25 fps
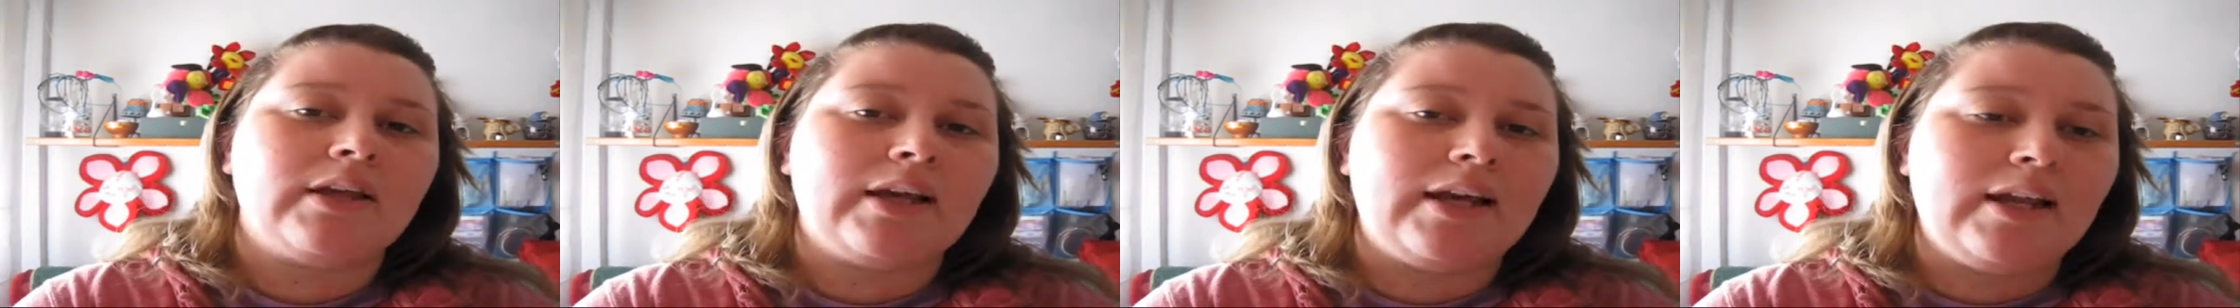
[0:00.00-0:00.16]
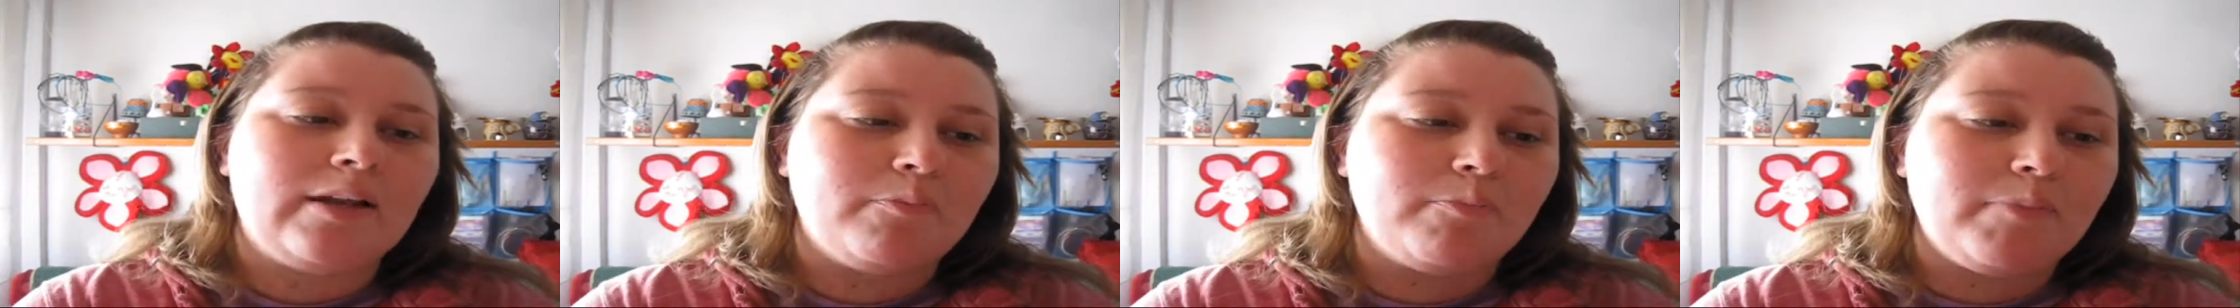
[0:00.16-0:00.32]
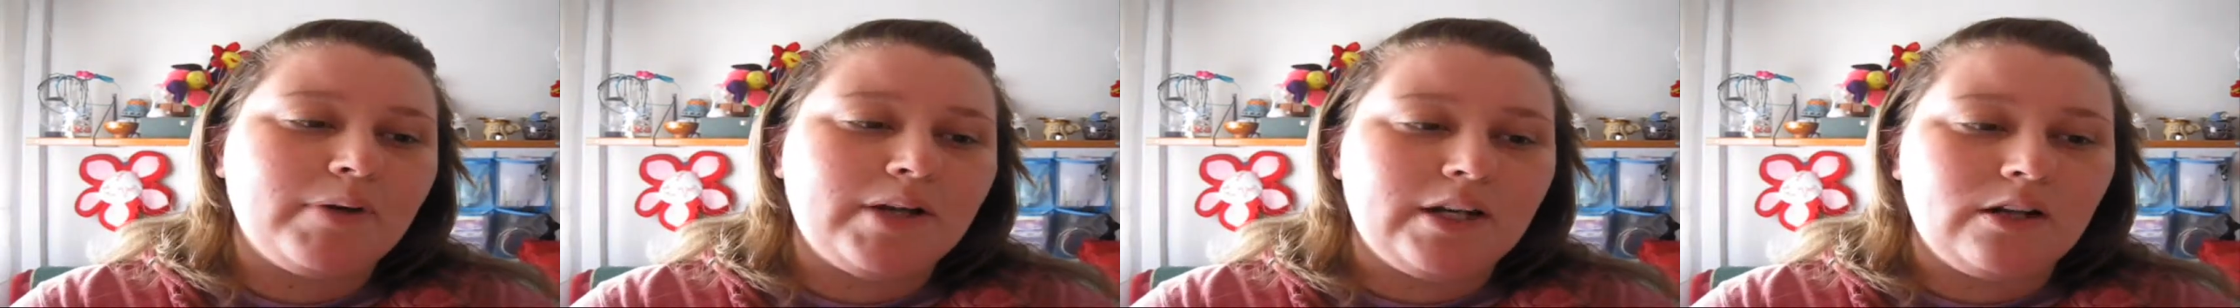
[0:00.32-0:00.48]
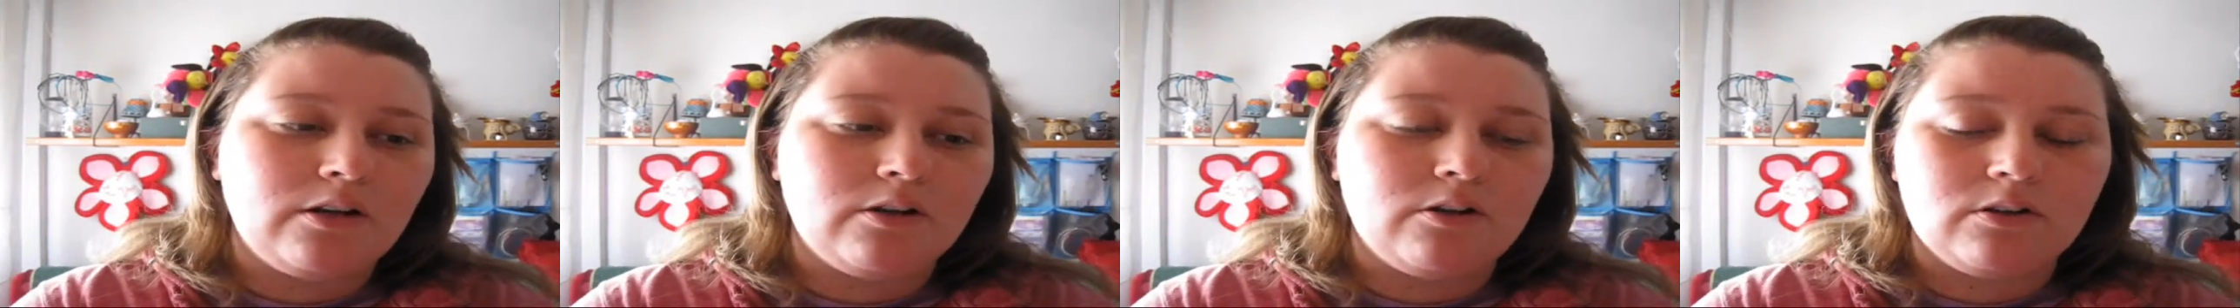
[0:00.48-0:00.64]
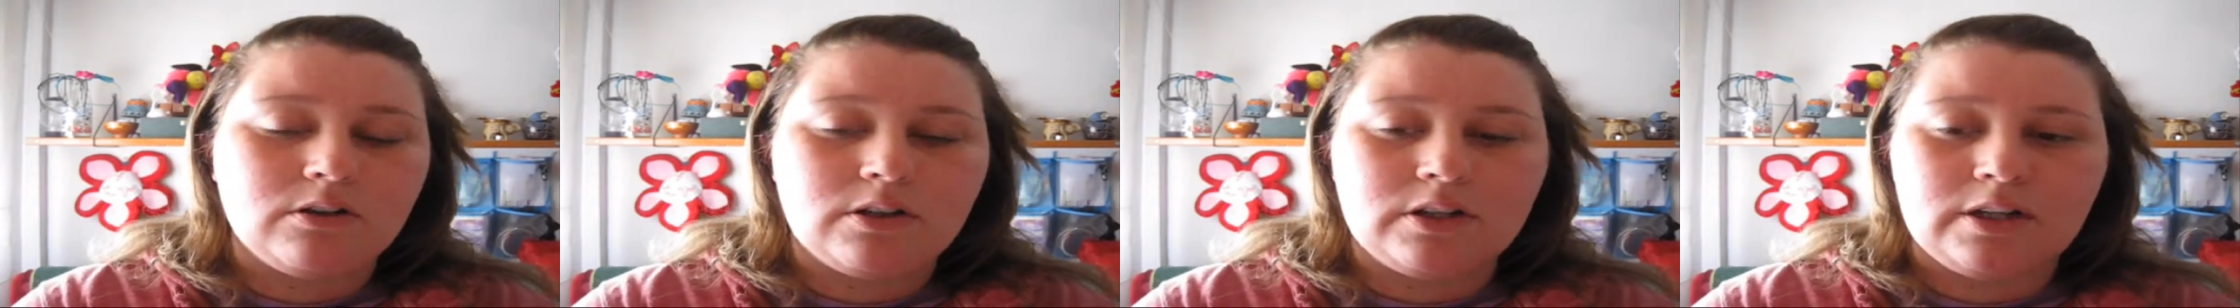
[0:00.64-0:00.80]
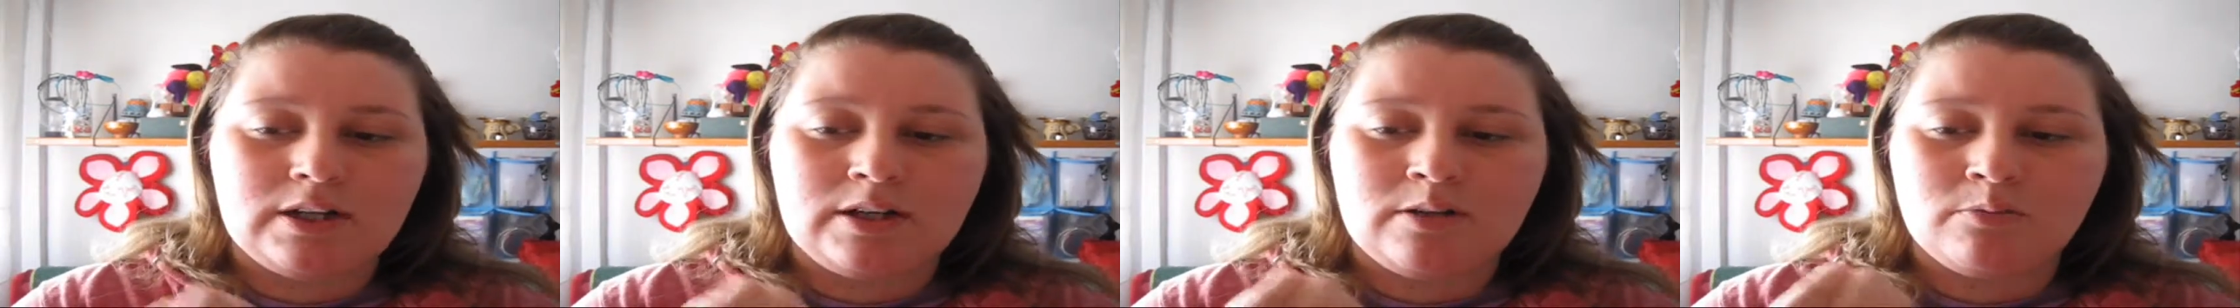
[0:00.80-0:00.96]
El
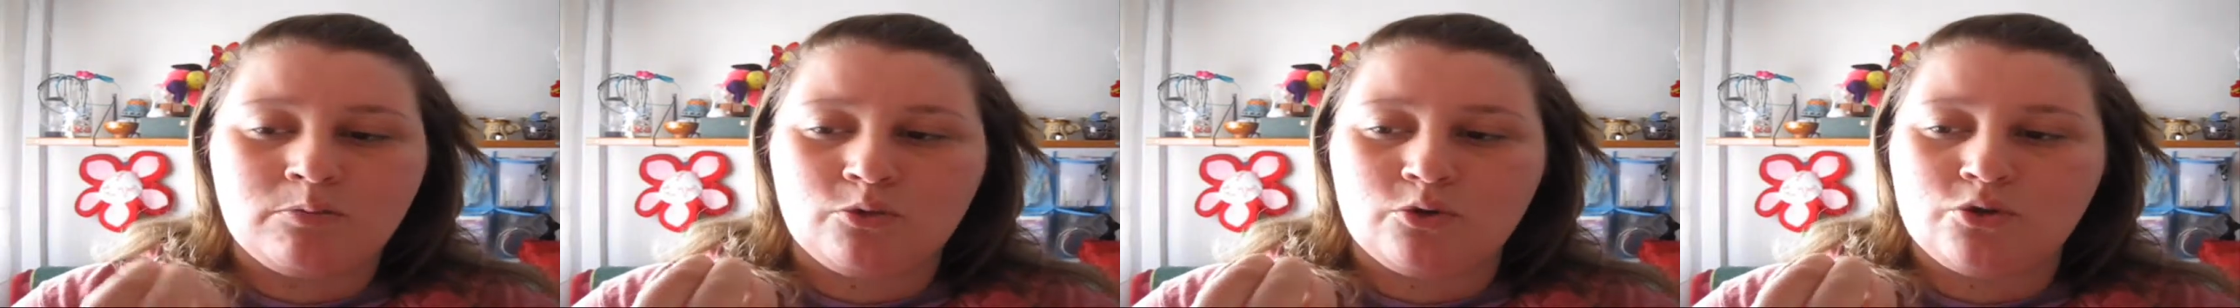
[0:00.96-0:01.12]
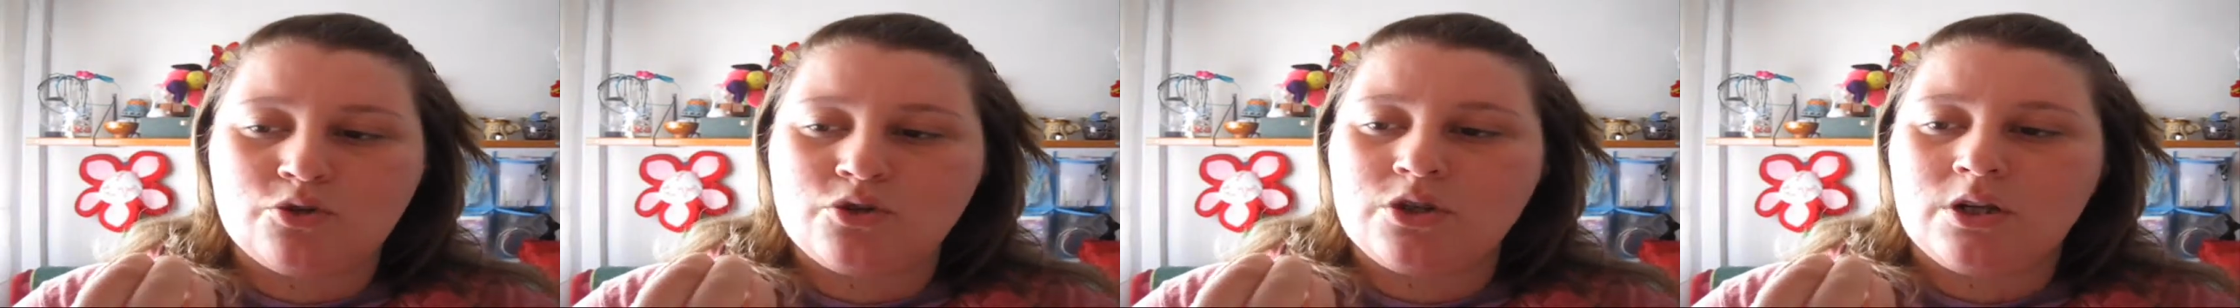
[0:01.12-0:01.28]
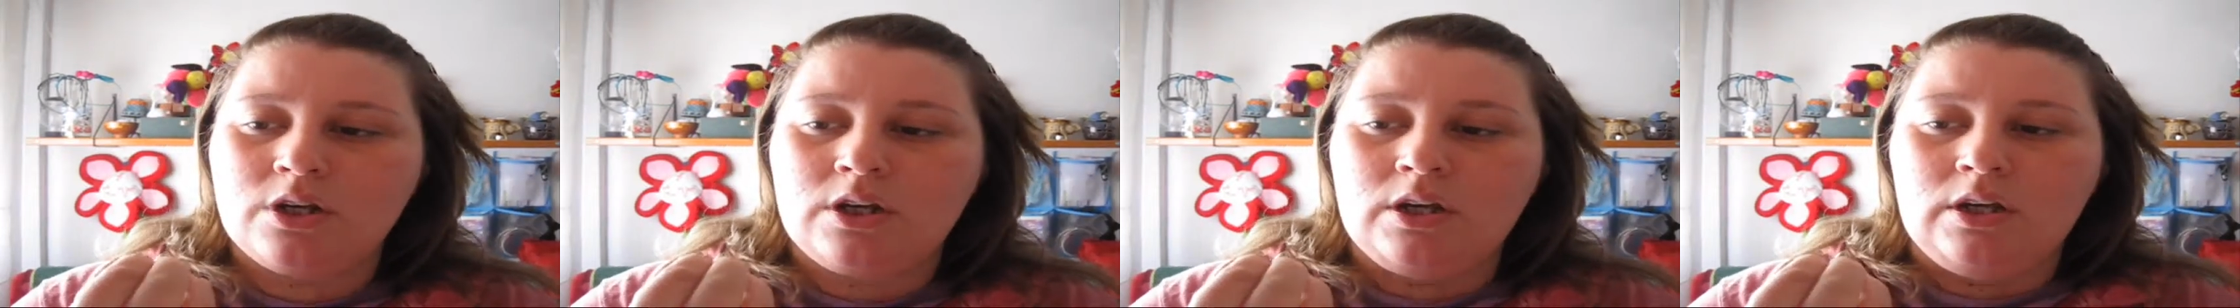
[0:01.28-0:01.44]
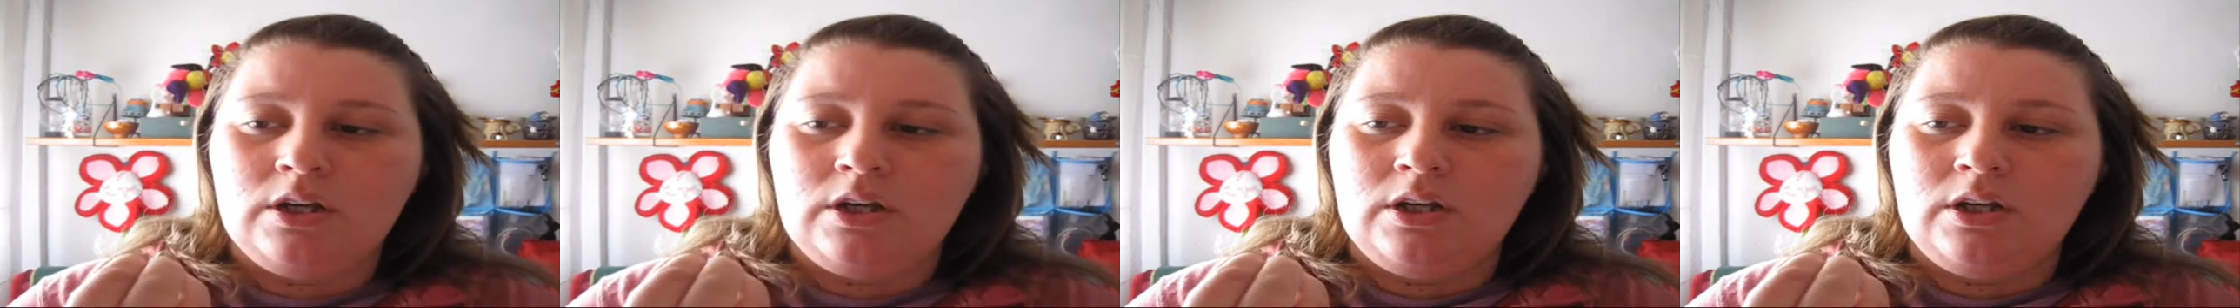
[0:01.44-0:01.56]
pelo, digamos,